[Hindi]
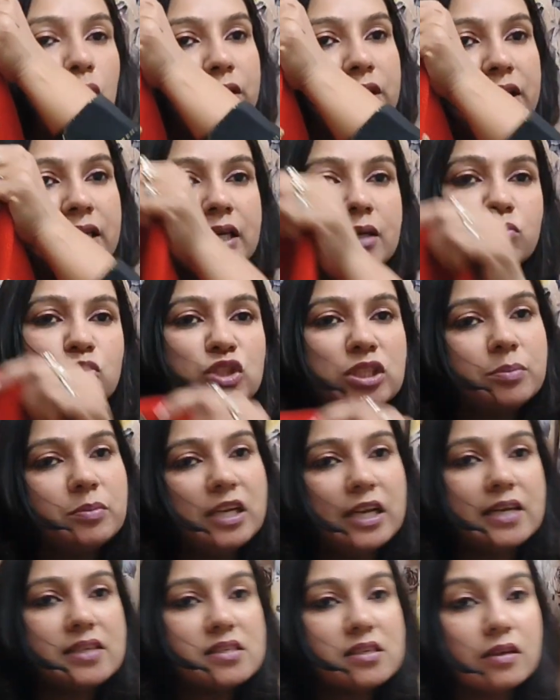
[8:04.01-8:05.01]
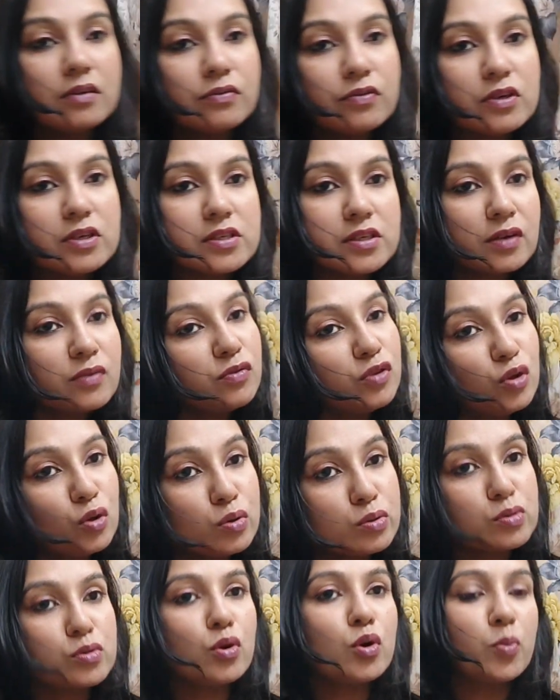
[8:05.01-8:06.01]
ये मुझे मिला है सिर्फ और सिर्फ दो
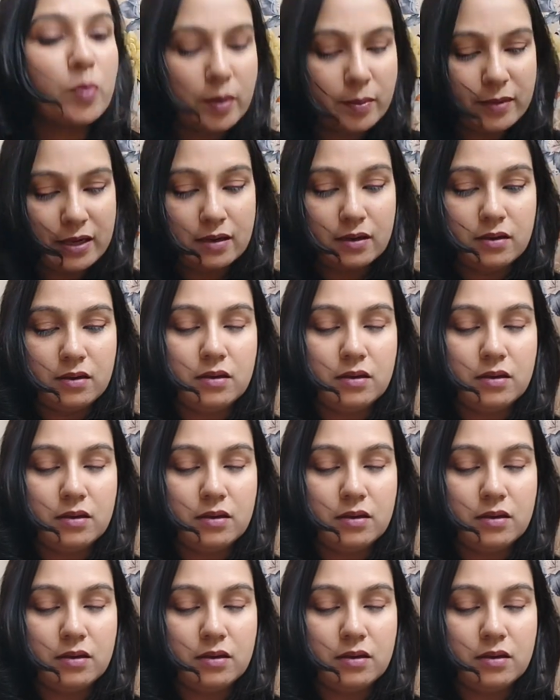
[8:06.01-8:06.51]
सौ रुपये में